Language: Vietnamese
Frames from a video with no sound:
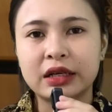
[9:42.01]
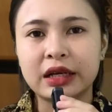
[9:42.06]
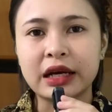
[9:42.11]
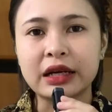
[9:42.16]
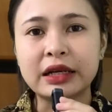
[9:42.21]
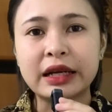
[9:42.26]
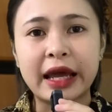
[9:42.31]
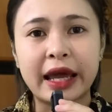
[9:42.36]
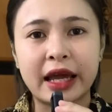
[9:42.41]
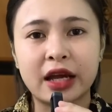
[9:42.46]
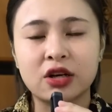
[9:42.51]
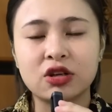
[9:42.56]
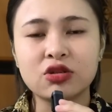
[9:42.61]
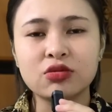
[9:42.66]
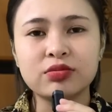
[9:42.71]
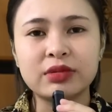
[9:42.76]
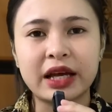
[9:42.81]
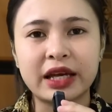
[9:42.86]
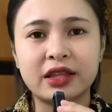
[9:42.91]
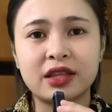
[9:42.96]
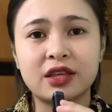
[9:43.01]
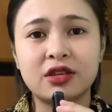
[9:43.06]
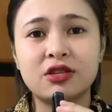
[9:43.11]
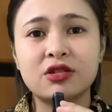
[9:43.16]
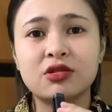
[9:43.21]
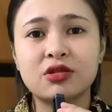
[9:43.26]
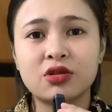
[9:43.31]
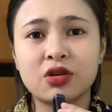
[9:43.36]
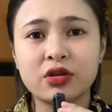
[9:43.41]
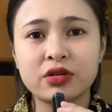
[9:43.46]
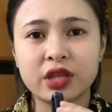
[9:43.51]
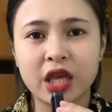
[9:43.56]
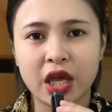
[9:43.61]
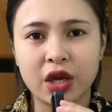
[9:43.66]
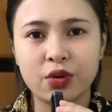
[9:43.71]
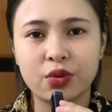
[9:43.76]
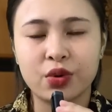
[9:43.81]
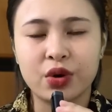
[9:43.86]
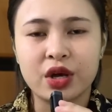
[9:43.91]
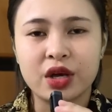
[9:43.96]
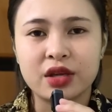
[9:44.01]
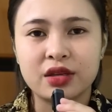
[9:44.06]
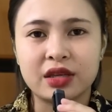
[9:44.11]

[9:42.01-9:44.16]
Khách hàng lúc này thì chưa có nhiều,